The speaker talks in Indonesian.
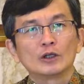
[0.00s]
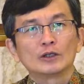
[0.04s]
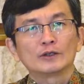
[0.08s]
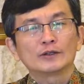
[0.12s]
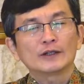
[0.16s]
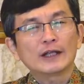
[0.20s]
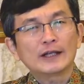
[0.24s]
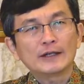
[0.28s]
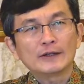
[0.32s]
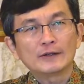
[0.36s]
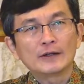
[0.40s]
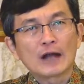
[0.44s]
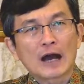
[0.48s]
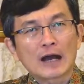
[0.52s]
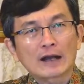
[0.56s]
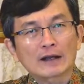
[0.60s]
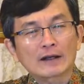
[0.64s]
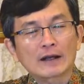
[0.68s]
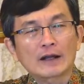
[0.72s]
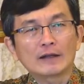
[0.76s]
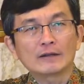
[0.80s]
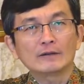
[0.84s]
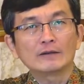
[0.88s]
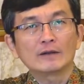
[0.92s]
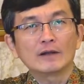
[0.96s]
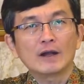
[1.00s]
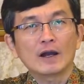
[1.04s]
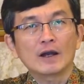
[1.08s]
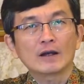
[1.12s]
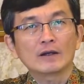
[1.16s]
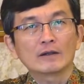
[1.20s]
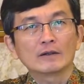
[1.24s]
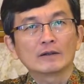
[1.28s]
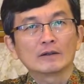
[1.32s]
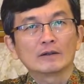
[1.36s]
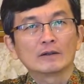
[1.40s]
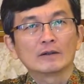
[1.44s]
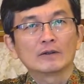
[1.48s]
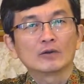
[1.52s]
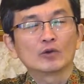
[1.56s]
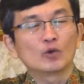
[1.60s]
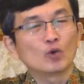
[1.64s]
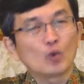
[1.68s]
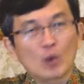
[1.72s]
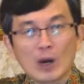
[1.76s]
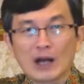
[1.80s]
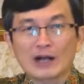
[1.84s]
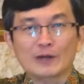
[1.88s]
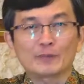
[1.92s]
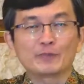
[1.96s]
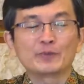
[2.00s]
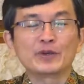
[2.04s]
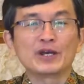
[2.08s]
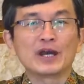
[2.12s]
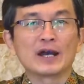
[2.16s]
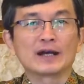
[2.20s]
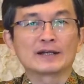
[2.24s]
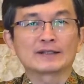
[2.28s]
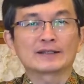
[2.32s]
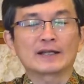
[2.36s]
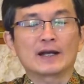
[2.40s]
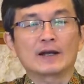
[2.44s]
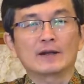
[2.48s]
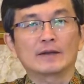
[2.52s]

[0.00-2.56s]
tindakan yang luar biasa.